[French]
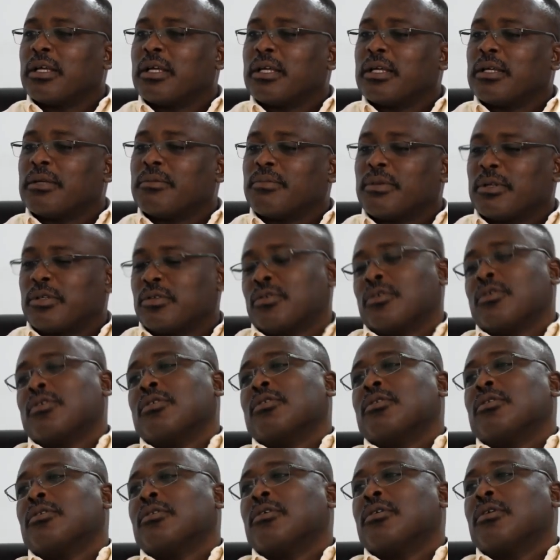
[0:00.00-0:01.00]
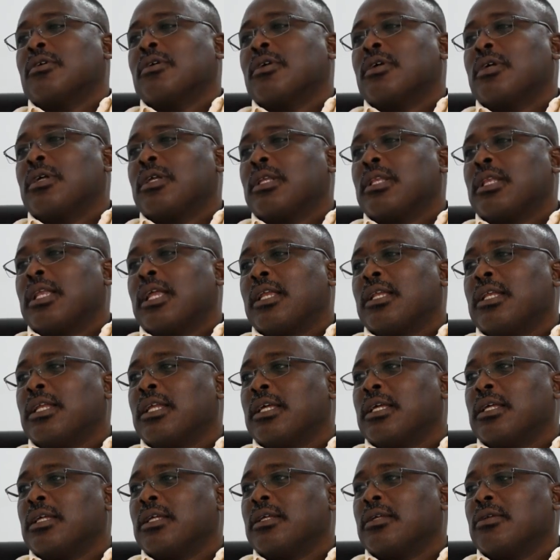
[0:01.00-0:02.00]
Et parce que
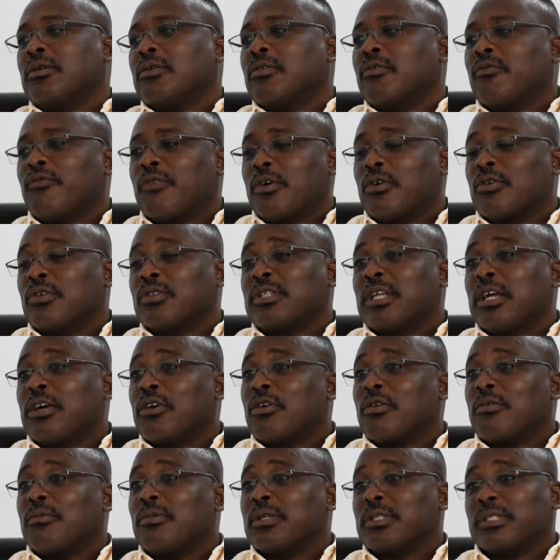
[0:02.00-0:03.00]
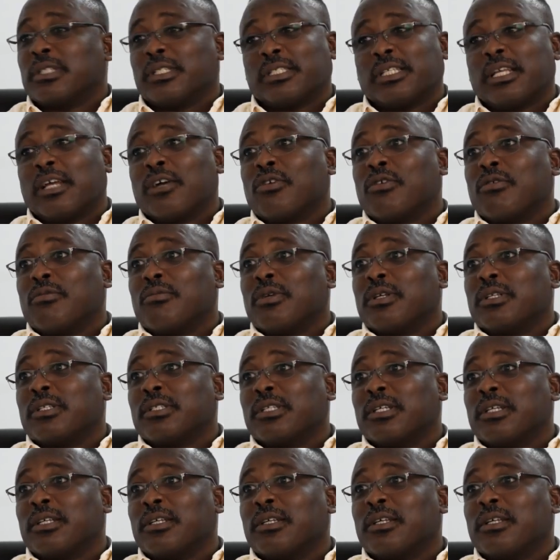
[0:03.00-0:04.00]
l'année, une fois que ça a commencé, ça a
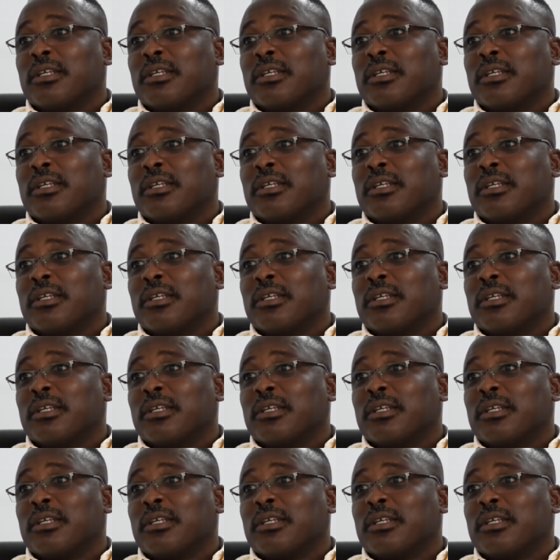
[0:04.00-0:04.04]
commencé.